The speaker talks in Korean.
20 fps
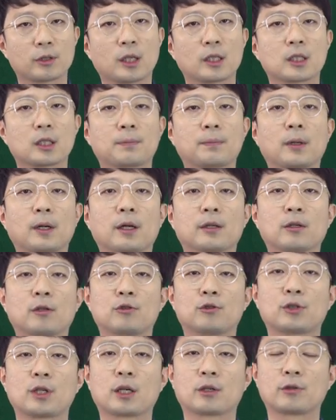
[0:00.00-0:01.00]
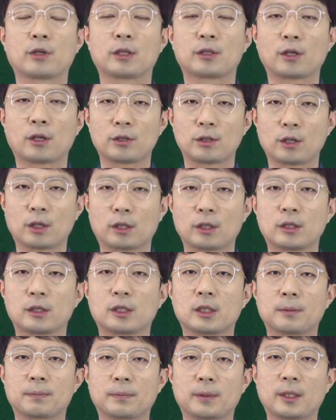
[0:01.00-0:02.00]
상식편에서 유산균의
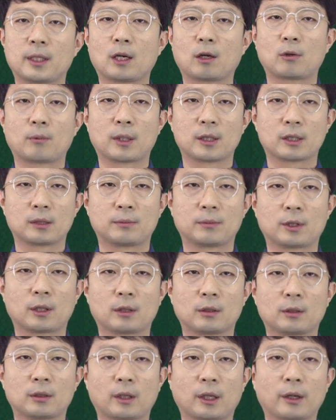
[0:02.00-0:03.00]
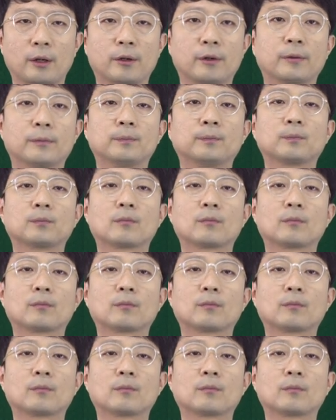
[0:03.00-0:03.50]
천적은 습기라고 말씀드렸는데요